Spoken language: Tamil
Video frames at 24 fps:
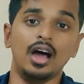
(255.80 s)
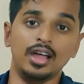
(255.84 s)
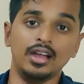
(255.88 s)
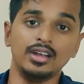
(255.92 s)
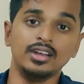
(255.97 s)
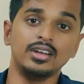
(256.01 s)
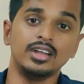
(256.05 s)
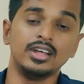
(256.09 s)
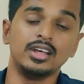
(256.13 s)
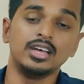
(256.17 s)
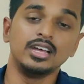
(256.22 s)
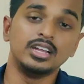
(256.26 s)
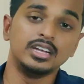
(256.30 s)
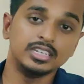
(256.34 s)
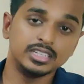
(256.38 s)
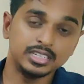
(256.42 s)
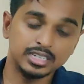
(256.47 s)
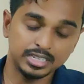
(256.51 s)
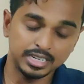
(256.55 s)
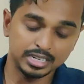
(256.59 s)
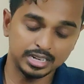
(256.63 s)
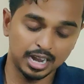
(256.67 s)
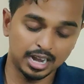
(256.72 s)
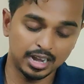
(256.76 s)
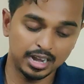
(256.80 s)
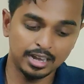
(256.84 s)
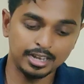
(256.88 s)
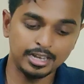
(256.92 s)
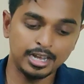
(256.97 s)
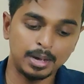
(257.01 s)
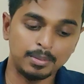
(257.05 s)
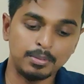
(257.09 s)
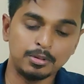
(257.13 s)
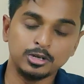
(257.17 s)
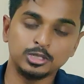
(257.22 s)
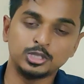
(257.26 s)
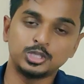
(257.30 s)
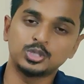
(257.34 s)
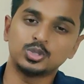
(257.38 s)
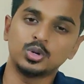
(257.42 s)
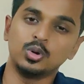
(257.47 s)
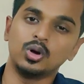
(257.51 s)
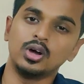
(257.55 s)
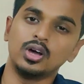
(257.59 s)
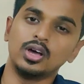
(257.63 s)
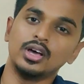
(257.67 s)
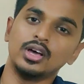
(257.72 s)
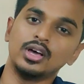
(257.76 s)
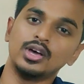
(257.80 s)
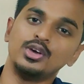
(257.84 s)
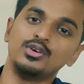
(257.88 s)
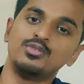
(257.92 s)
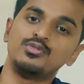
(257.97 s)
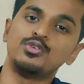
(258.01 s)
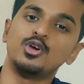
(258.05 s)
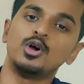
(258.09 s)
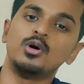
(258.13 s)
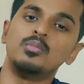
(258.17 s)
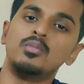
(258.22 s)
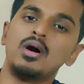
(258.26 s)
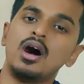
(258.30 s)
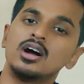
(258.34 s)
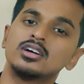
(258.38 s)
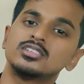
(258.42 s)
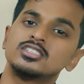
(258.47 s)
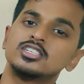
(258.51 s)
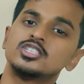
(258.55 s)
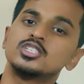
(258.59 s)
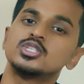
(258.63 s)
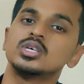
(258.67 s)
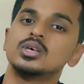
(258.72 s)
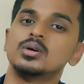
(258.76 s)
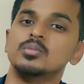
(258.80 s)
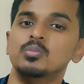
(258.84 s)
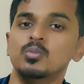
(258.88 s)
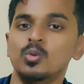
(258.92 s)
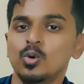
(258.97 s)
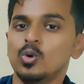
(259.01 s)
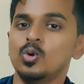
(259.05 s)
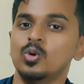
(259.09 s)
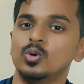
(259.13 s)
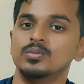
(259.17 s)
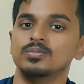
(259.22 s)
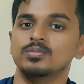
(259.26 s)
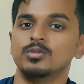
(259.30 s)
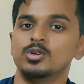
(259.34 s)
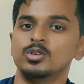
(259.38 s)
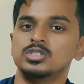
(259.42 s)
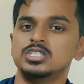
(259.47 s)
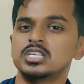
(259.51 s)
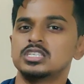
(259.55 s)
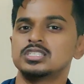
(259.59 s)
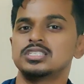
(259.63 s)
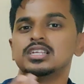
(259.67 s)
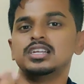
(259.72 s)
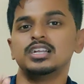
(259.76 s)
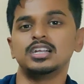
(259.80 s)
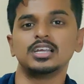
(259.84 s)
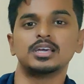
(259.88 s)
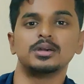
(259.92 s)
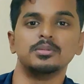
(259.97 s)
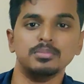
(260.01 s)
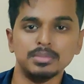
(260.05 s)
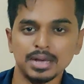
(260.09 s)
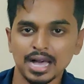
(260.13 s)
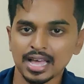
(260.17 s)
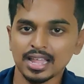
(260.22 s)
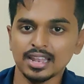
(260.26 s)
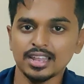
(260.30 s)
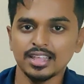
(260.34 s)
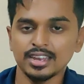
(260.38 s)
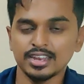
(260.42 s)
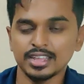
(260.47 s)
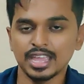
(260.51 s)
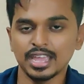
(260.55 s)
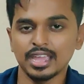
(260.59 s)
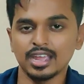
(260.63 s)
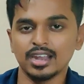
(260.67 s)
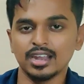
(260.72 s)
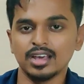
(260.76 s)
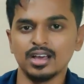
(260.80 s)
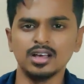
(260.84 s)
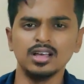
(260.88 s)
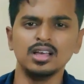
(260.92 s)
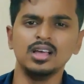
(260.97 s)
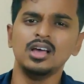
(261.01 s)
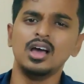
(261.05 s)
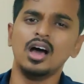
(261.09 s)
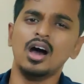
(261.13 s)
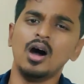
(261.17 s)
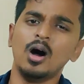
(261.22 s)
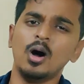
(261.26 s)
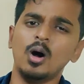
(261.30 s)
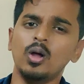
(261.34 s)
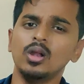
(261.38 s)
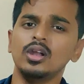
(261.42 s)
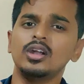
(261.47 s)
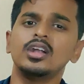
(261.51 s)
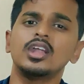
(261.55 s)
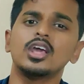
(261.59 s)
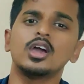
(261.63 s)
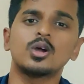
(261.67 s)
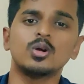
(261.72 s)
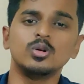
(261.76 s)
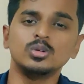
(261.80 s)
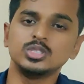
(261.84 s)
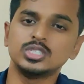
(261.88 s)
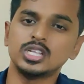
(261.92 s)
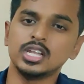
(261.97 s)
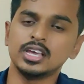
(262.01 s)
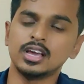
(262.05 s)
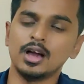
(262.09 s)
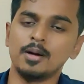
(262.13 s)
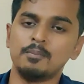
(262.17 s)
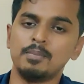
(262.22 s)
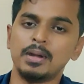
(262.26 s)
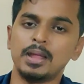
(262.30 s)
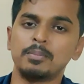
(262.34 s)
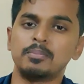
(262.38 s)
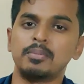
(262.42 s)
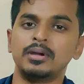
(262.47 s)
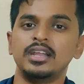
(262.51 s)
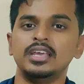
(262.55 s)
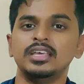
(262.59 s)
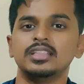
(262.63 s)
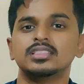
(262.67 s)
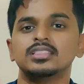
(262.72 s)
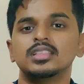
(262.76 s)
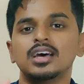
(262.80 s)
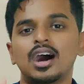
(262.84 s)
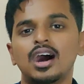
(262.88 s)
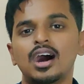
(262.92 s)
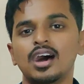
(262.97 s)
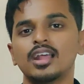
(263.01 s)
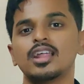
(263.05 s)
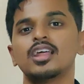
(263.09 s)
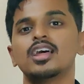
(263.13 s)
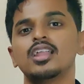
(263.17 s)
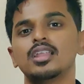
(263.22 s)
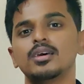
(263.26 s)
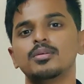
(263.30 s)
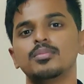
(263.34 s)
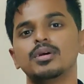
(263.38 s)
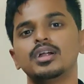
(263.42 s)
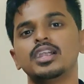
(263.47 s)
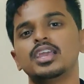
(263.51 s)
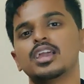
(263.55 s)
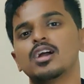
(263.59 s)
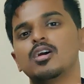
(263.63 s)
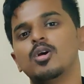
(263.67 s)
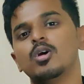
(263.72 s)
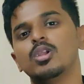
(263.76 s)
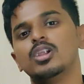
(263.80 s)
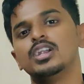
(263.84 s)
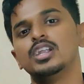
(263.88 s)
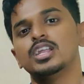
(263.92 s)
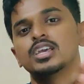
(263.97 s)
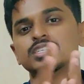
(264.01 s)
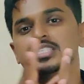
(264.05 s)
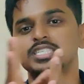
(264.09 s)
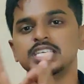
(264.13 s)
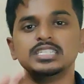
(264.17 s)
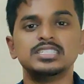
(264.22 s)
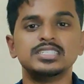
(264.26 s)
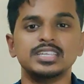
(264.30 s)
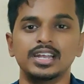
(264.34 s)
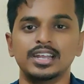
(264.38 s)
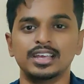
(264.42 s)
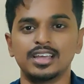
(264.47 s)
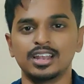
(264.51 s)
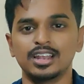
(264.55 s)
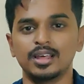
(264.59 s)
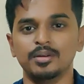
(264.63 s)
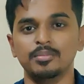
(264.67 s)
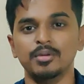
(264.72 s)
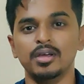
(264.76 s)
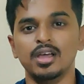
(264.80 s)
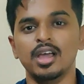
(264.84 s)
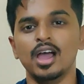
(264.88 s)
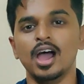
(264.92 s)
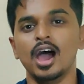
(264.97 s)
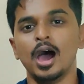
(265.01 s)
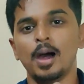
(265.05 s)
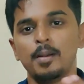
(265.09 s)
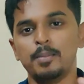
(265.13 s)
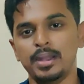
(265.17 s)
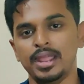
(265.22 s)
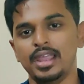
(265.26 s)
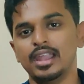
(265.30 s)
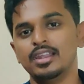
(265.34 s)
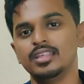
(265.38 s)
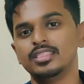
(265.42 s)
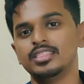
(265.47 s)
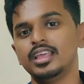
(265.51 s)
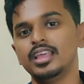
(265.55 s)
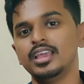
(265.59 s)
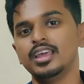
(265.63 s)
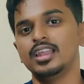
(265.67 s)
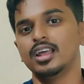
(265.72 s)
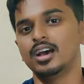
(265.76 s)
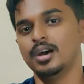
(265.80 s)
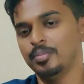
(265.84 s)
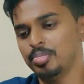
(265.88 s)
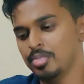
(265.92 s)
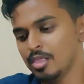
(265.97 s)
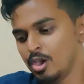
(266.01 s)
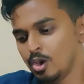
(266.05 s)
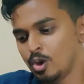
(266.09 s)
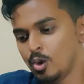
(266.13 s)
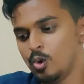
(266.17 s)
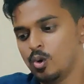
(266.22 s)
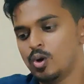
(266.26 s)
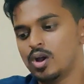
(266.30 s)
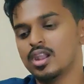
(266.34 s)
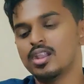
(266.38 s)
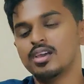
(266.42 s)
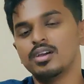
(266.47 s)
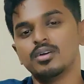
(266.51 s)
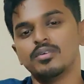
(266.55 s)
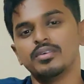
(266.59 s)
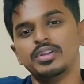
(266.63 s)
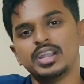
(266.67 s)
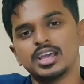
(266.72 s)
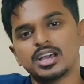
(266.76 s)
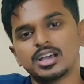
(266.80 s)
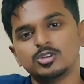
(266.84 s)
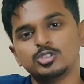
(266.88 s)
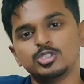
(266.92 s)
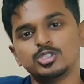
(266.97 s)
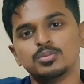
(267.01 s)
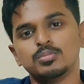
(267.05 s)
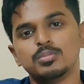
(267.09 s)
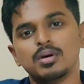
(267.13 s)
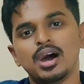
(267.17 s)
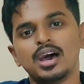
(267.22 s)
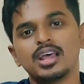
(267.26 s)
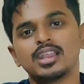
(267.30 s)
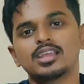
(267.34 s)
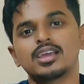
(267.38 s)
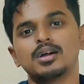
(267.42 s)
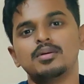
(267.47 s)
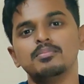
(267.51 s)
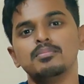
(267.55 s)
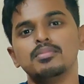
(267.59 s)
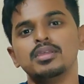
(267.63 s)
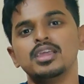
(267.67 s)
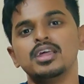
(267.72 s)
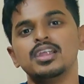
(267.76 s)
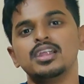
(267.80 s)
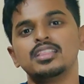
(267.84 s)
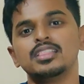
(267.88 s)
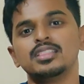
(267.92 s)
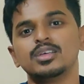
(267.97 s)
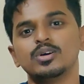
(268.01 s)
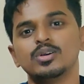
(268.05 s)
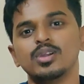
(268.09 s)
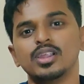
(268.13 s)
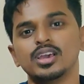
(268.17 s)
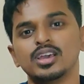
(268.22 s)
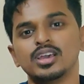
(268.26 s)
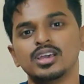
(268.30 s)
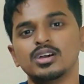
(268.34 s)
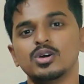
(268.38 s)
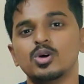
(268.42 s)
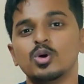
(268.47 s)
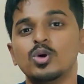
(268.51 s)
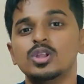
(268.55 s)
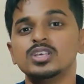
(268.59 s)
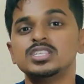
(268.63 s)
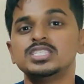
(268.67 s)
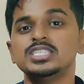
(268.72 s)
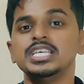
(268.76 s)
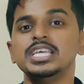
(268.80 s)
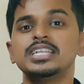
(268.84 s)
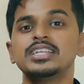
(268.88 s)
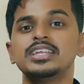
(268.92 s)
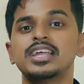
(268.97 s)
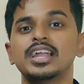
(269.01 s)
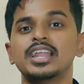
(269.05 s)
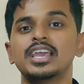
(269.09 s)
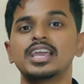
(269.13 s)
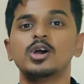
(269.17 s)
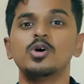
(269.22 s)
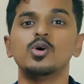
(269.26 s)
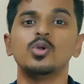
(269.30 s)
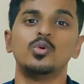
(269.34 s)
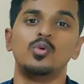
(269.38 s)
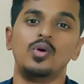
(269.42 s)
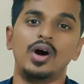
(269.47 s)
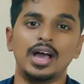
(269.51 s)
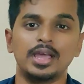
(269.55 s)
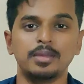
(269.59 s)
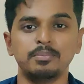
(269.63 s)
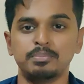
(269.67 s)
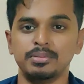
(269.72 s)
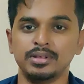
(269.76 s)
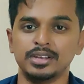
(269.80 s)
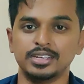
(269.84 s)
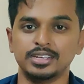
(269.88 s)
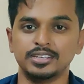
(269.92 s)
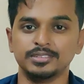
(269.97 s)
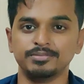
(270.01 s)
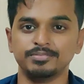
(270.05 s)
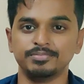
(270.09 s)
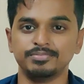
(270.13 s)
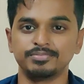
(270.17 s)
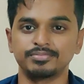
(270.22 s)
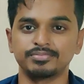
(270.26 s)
அண்ட் நல்லா ஞாபகம் வச்சுக்கோங்க இஃப் யோ மார்க்ஸ் இஸ் மோர் சிக்ஸ் ஹண்ட்ரடுக்கு மேலே இருக்கீங்கன்னா ஆல் இண்டியா கவுன்சிலிங் அப்ளை பண்ணி தாராளமாக நீங்கள் ஆல் இண்டியா சீட்ஸ் எடுக்கலாம் அப்படி எடுத்தீங்கன்னா உங்களை விட கொஞ்சம் மார்க் கம்மியாக எடுத்தவங்களுக்கு ஒரு சீட் கிடைக்க ஒரு வாய்ப்பு இருக்குது